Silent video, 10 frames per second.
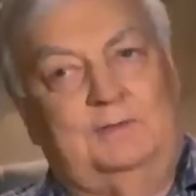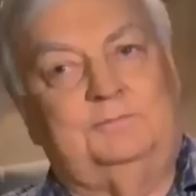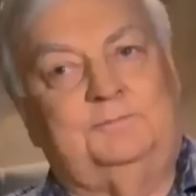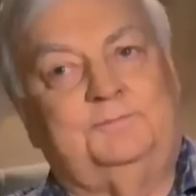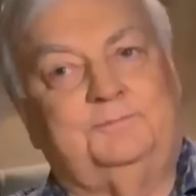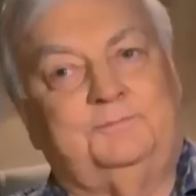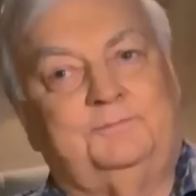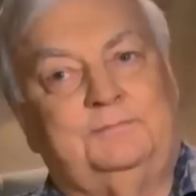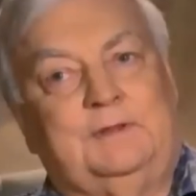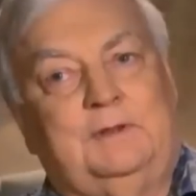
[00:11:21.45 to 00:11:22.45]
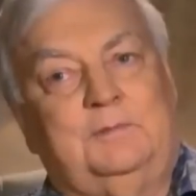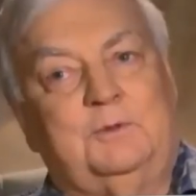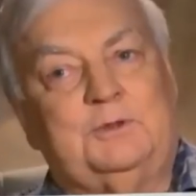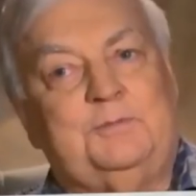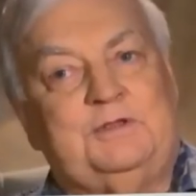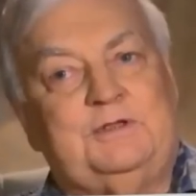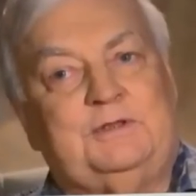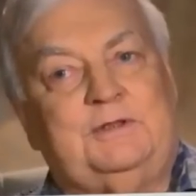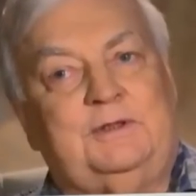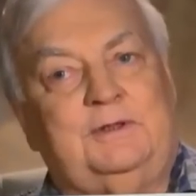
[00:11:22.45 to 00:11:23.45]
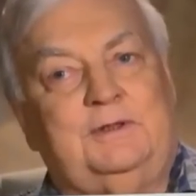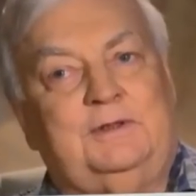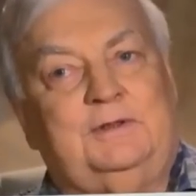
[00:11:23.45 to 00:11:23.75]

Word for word: да. Может быть, это